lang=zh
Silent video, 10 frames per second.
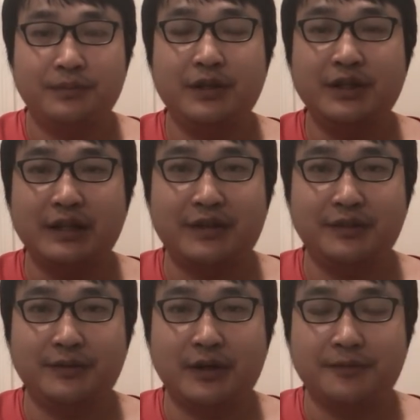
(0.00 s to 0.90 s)
一个男
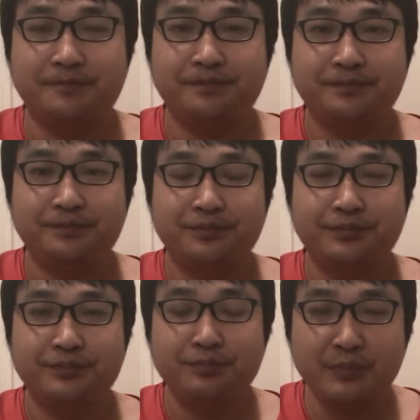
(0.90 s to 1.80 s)
的啊，
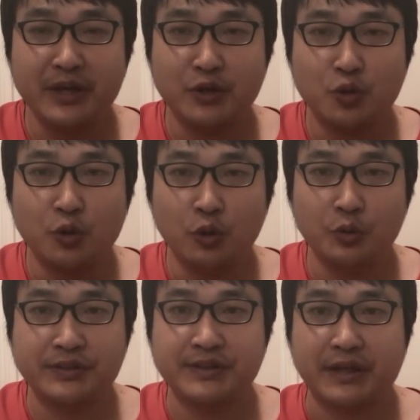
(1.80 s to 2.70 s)
面容
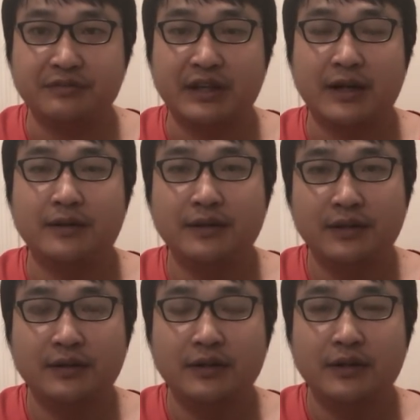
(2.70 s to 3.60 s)
酷似杨佳。
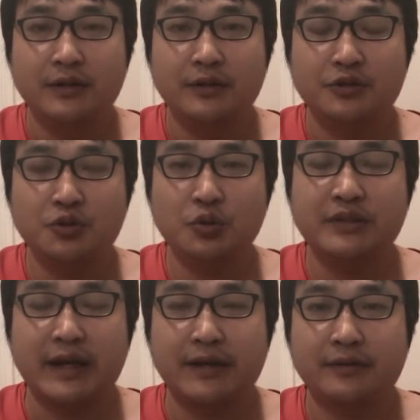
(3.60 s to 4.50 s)
坐
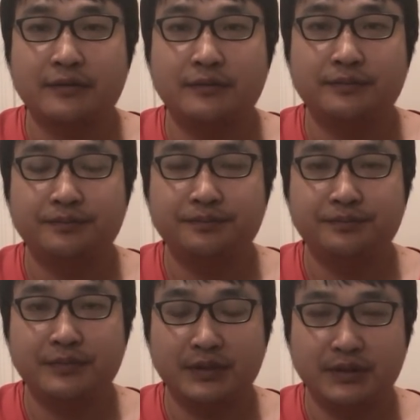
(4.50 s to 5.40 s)
在
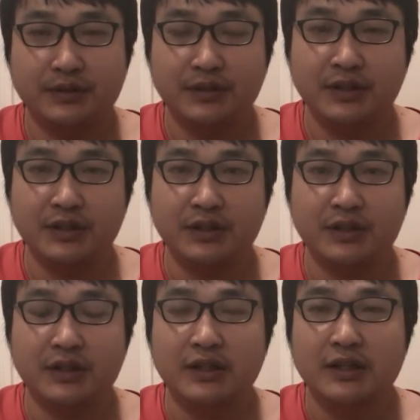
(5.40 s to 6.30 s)
一个一
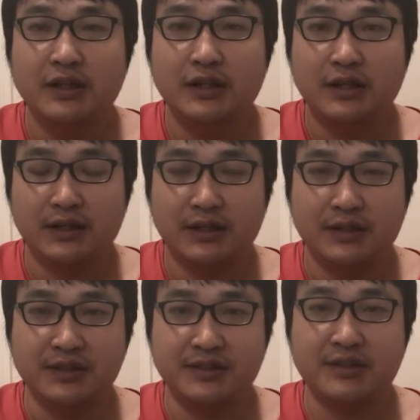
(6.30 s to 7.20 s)
个
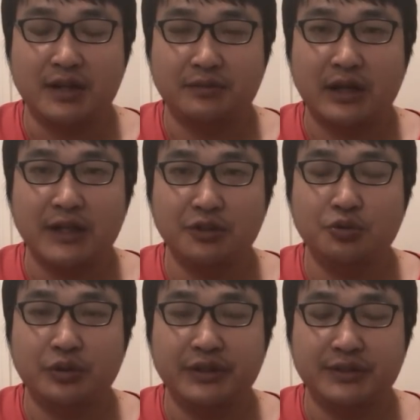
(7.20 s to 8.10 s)
呃椅子上，看守
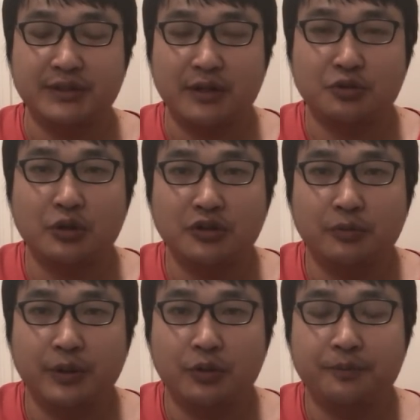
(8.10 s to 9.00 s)
所的椅子上，双
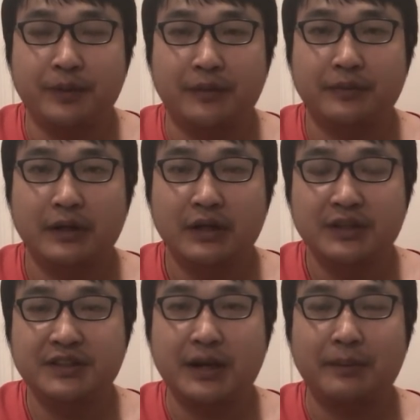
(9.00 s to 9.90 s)
手被捆绑，
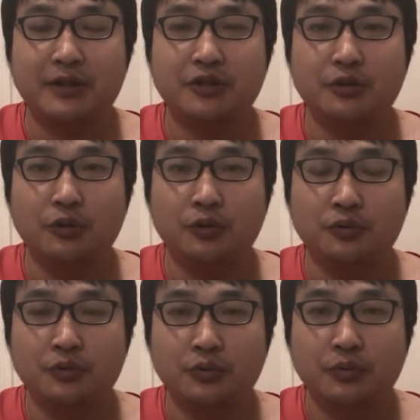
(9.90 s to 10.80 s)
下半身裸露。